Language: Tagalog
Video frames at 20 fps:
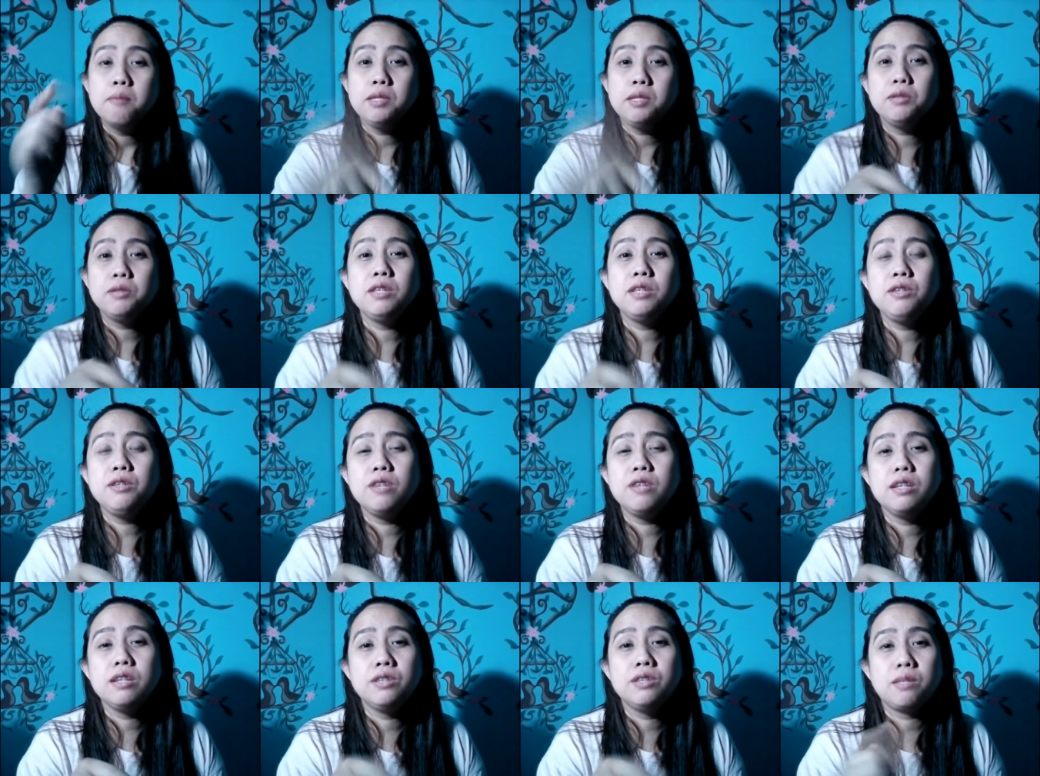Pindutin
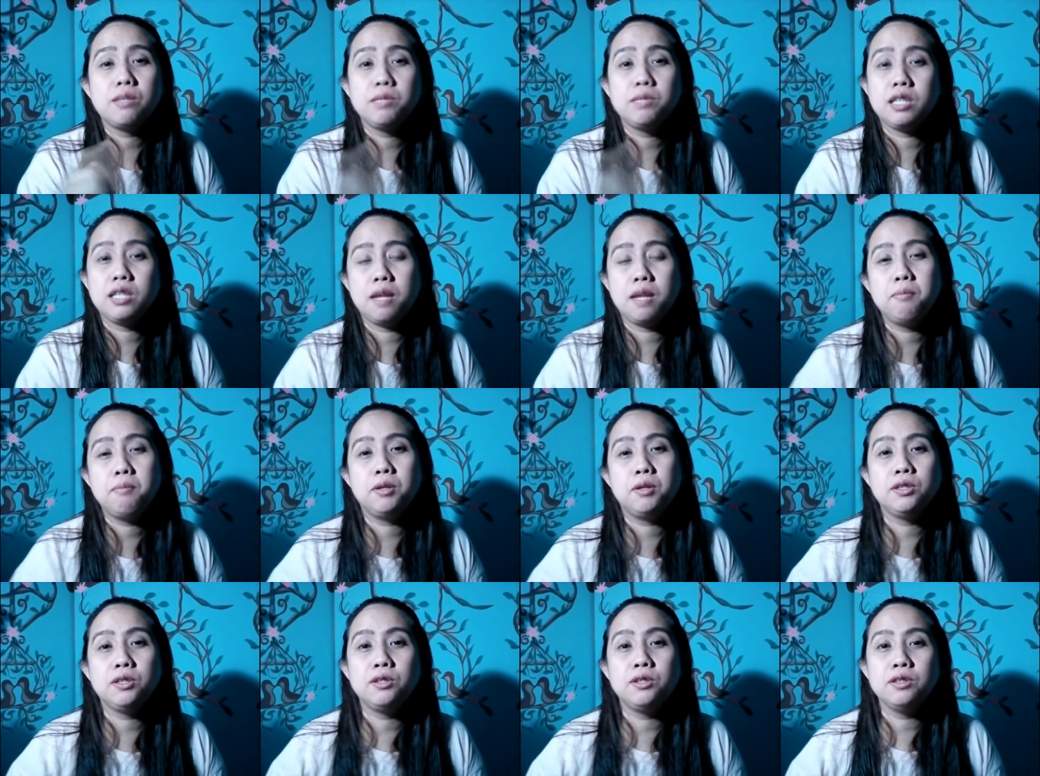nyo lang yung subscribe
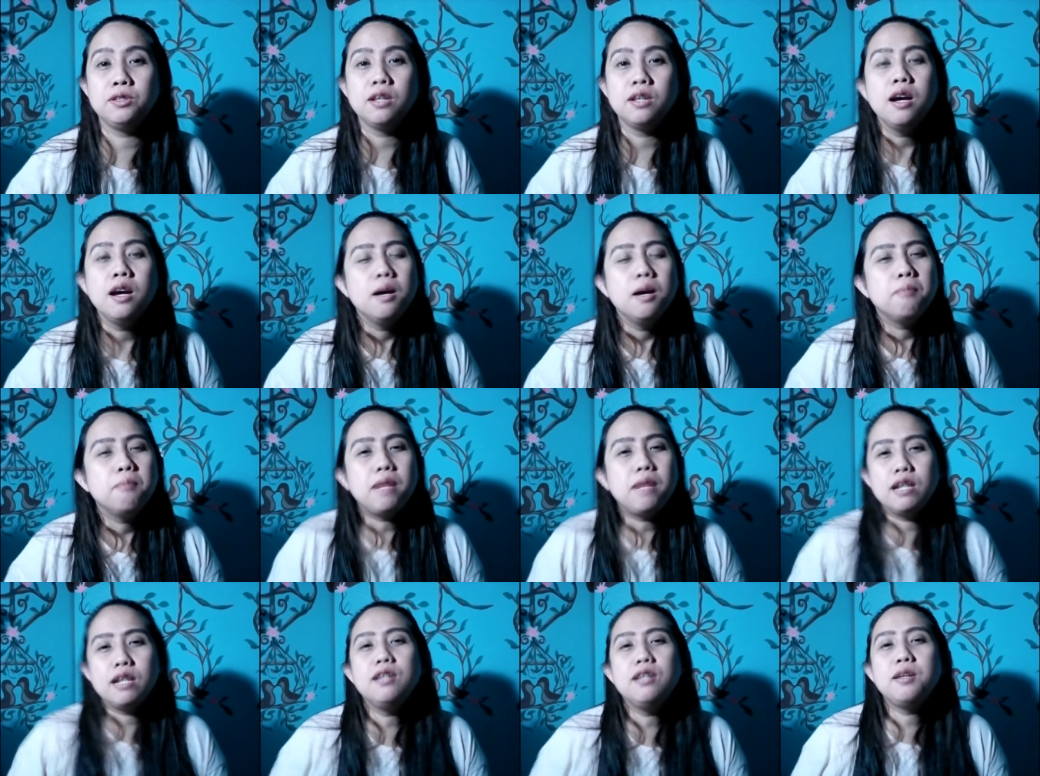button
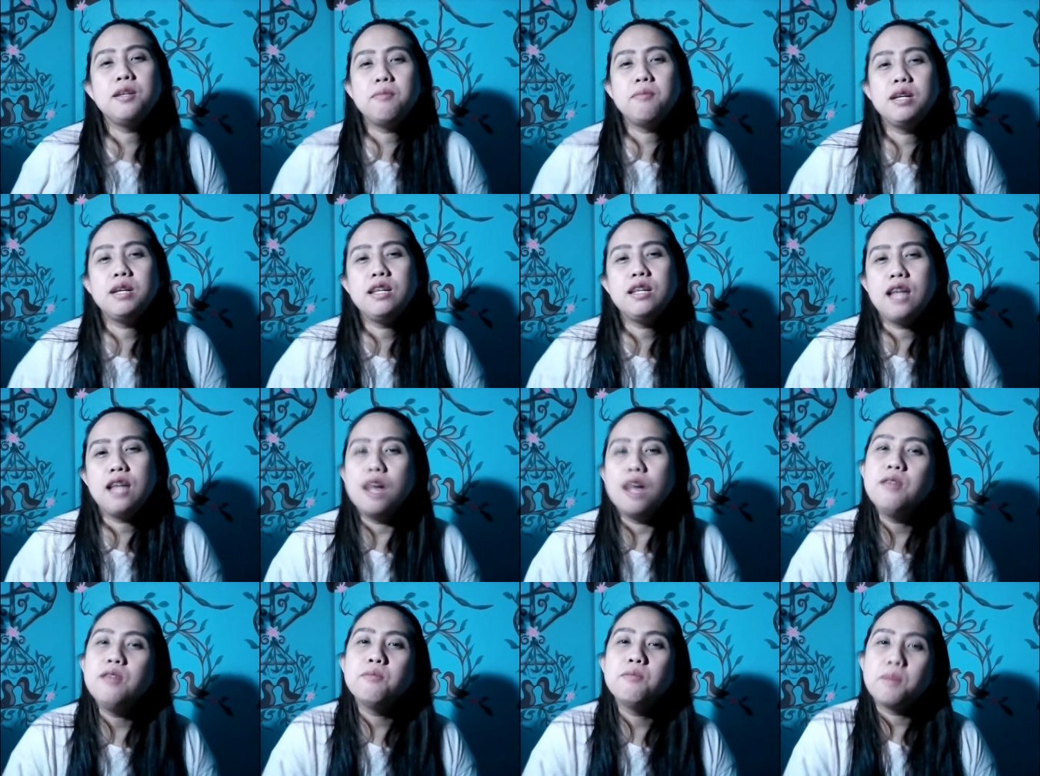para naman
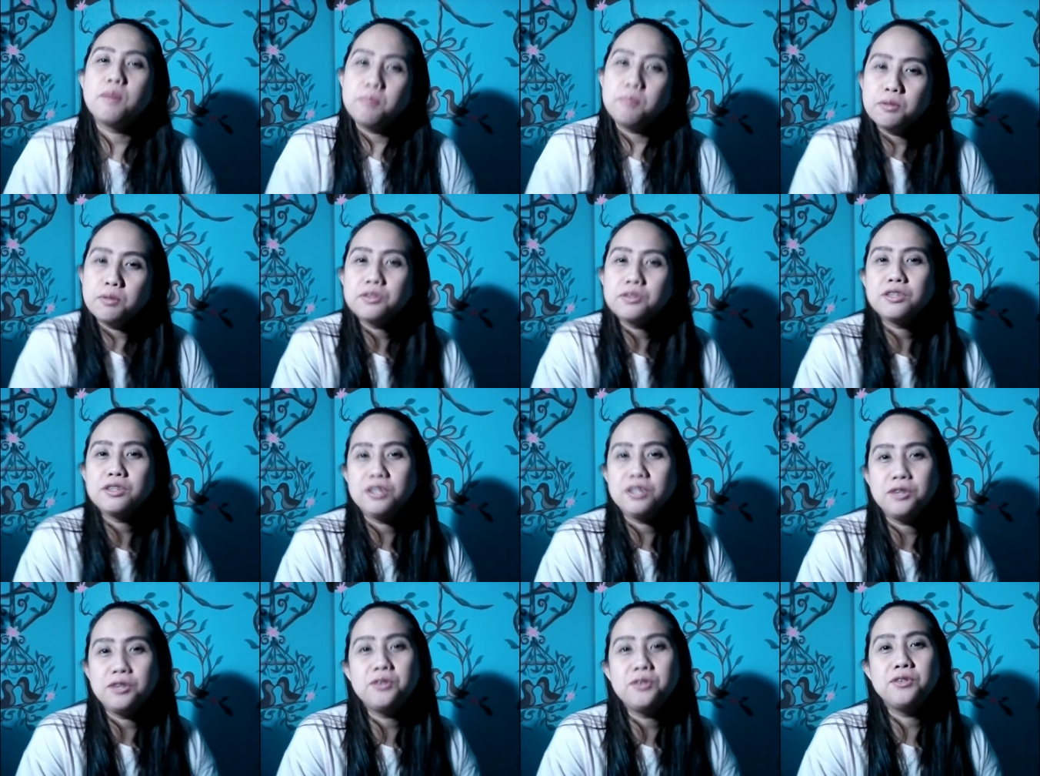lalong maboost
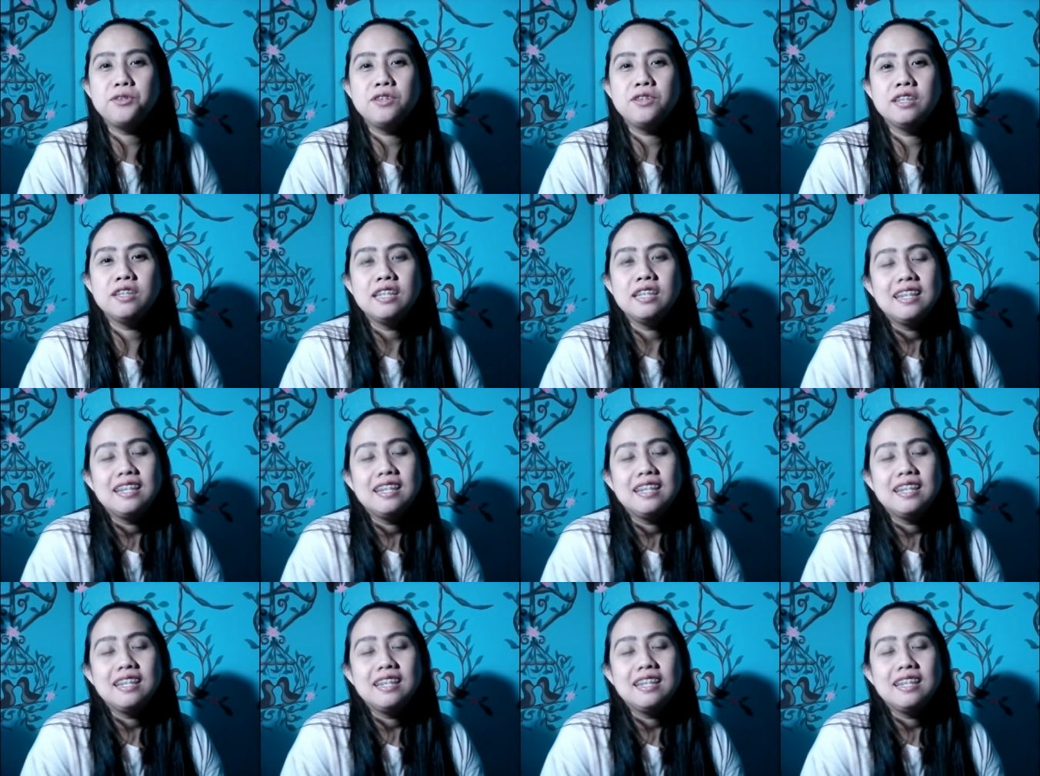yung